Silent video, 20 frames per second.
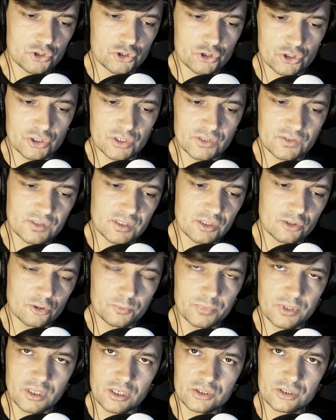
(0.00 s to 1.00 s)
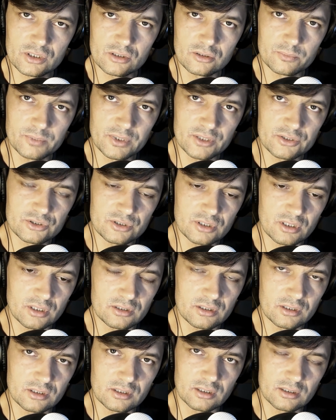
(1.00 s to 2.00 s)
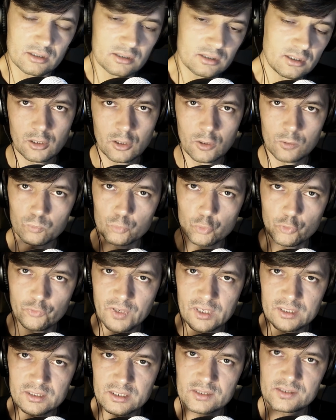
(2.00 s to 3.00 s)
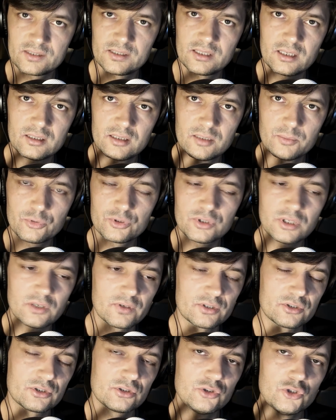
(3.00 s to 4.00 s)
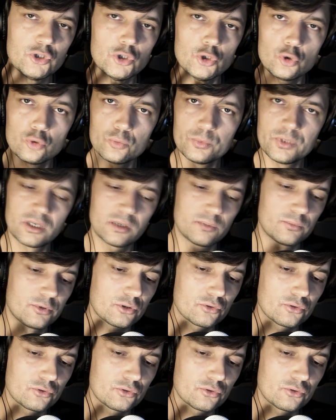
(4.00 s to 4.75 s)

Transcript: 31 października. Mówię niestety, ponieważ nie lubię